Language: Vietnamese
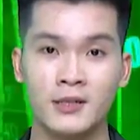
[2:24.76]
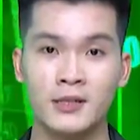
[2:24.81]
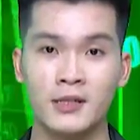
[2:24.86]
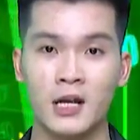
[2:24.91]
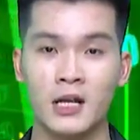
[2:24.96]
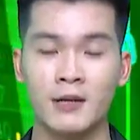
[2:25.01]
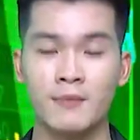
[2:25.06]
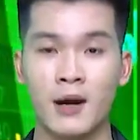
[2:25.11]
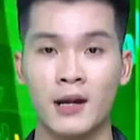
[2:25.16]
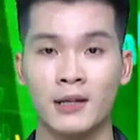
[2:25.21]
tới
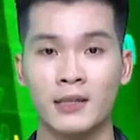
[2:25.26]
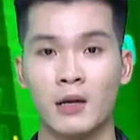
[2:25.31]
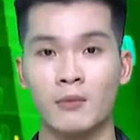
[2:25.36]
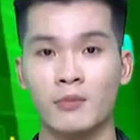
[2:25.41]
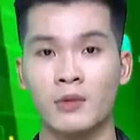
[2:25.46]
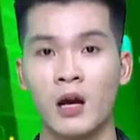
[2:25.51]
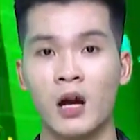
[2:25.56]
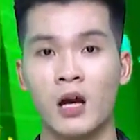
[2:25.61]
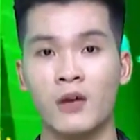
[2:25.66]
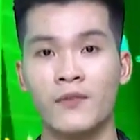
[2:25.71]
sự cân bằng
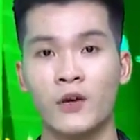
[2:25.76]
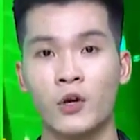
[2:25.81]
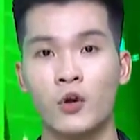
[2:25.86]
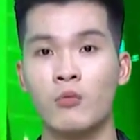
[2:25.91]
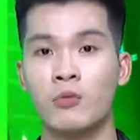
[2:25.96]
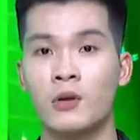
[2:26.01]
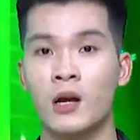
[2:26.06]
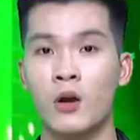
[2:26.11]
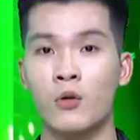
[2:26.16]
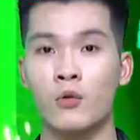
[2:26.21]
tạm thời về
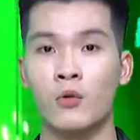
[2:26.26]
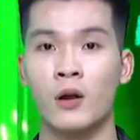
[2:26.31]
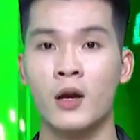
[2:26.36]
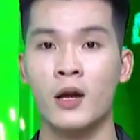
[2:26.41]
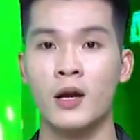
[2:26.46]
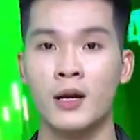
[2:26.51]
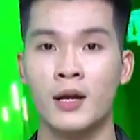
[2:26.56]
cung cầu,